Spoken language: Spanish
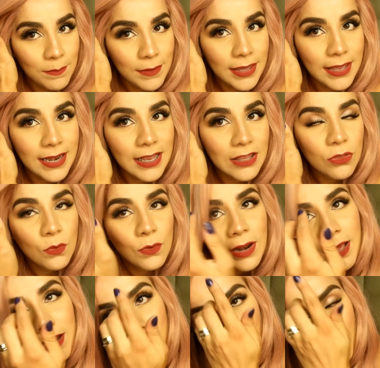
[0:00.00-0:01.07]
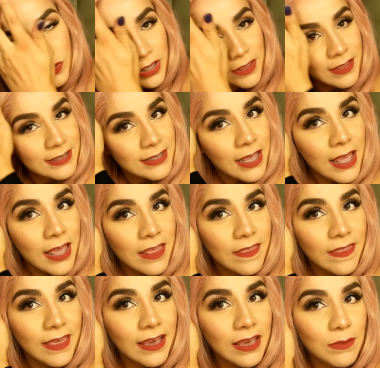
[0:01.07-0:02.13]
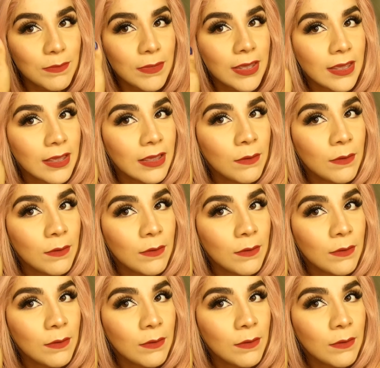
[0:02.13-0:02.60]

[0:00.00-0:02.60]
bien natural, o ustedes díganme.